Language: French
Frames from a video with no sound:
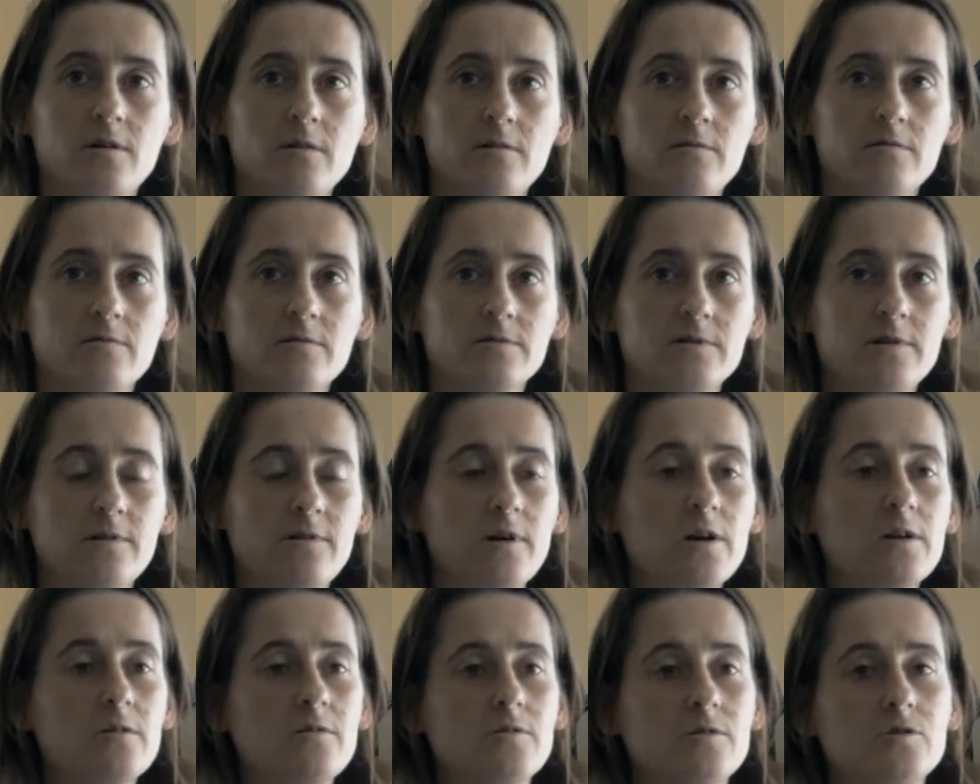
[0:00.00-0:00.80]
Donc c'est
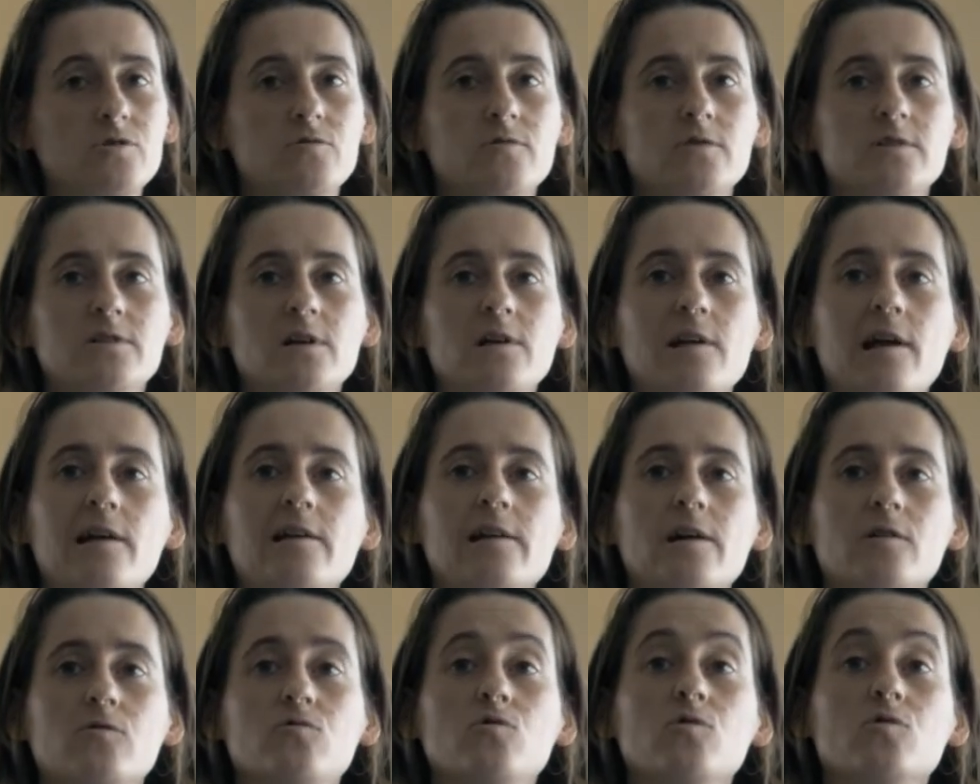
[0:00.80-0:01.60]
vrai que je faisais
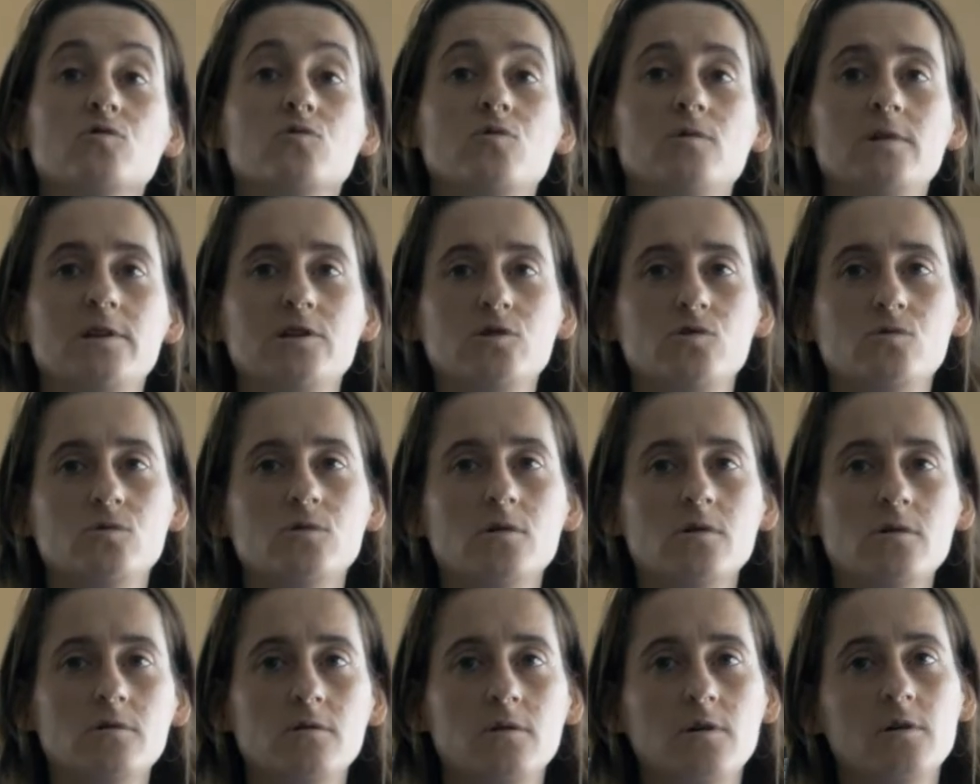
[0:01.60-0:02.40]
l'aller-retour tous les
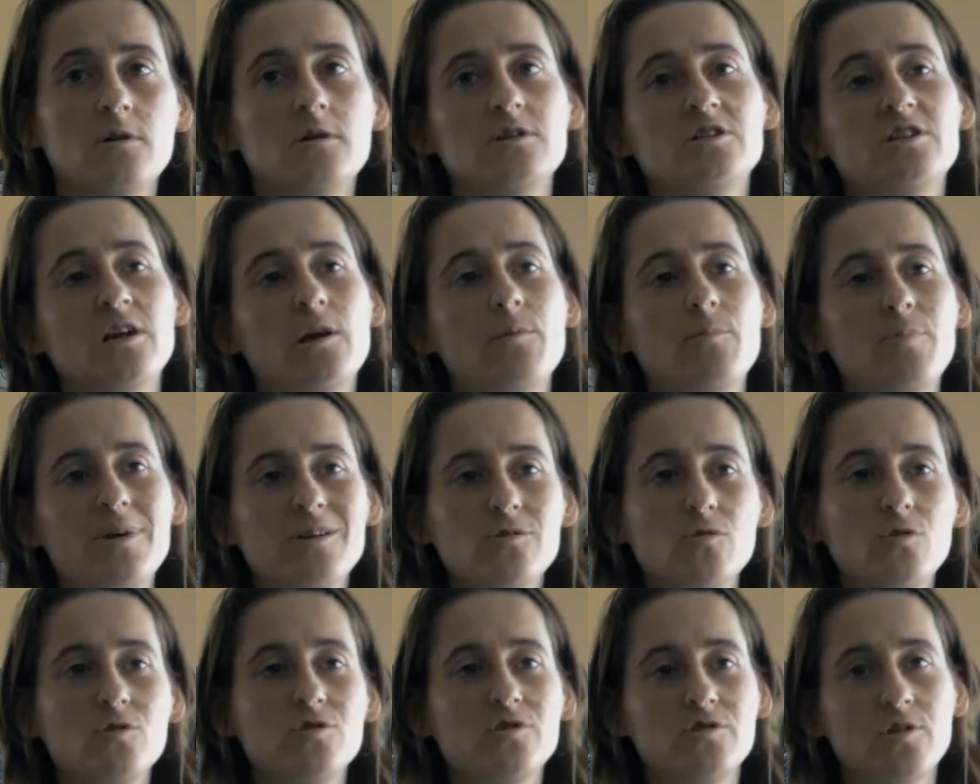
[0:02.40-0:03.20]
jours, j'avais pas
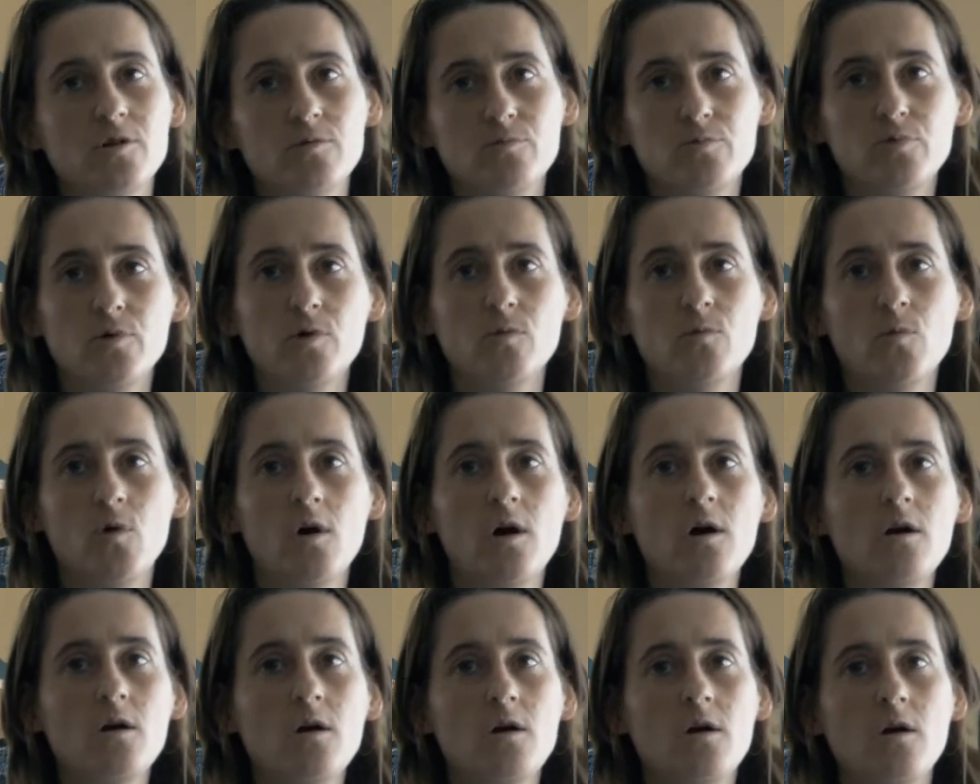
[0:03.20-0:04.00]
trop de temps pour
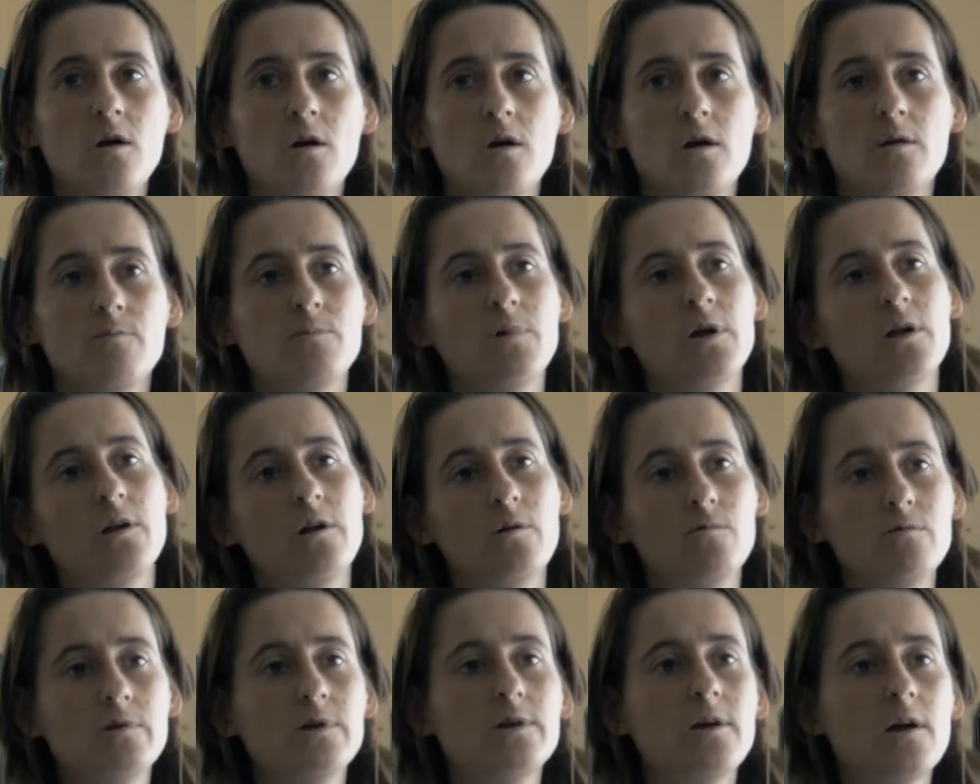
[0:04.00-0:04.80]
moi. Mais
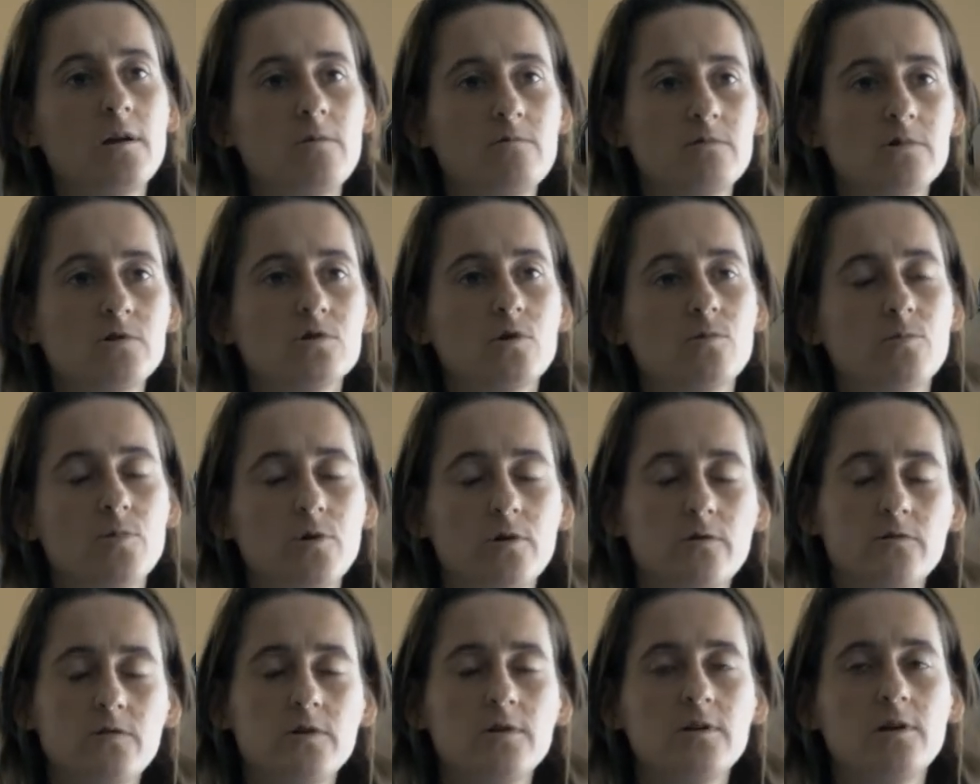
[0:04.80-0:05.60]
les week-ends, oui, j'en
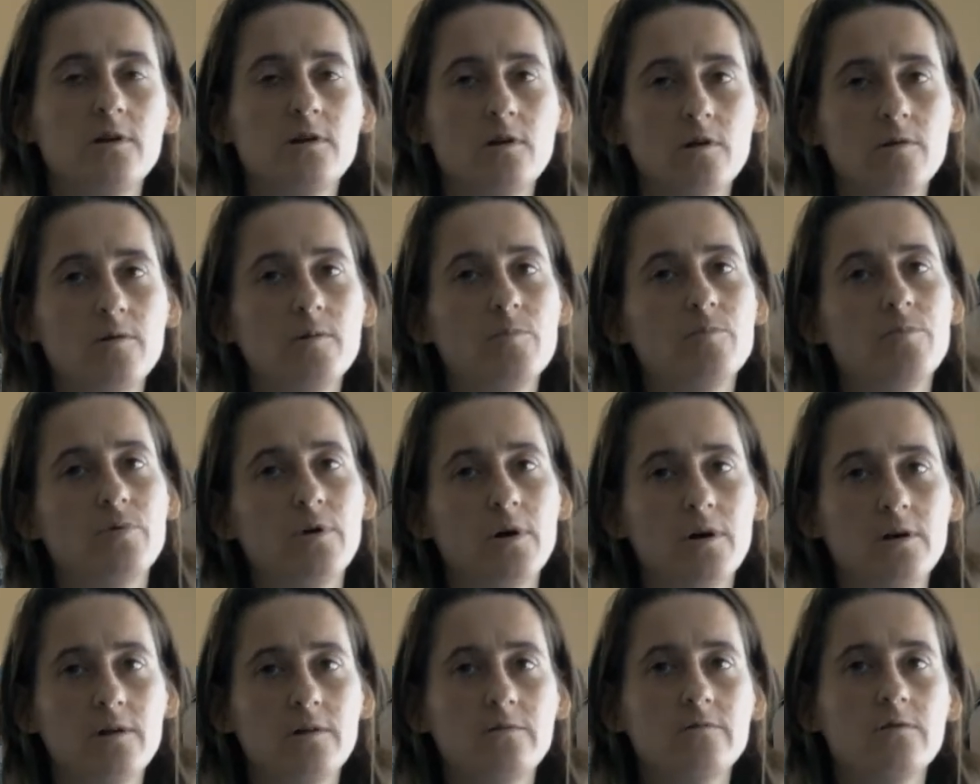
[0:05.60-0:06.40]
profitais quand même
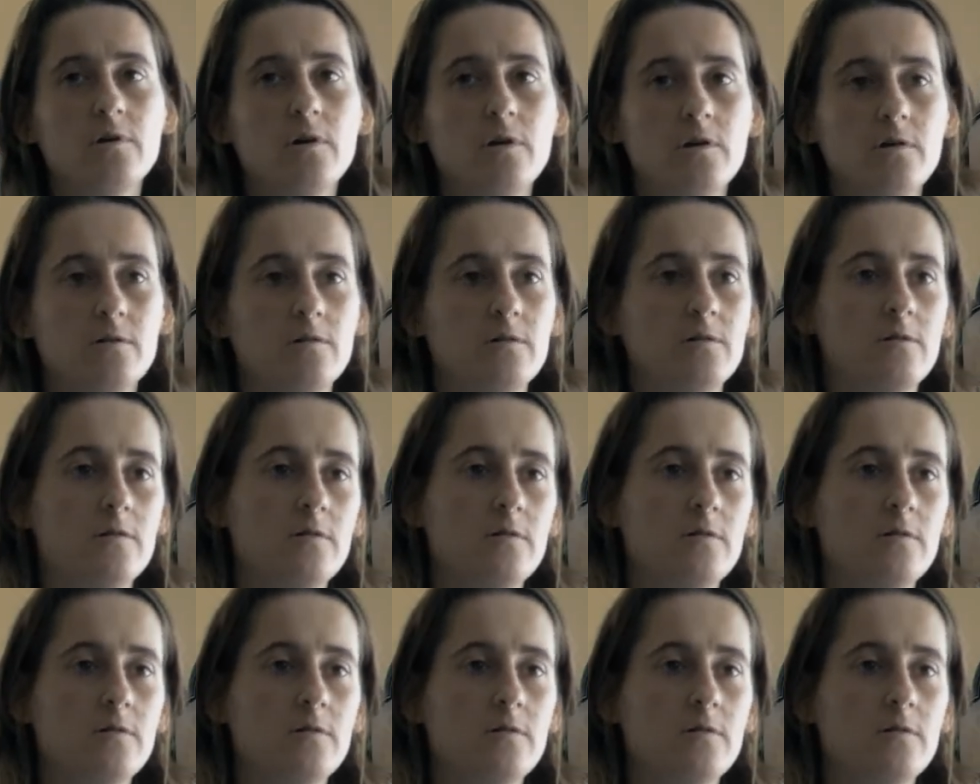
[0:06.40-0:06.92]
pour aller voir euh,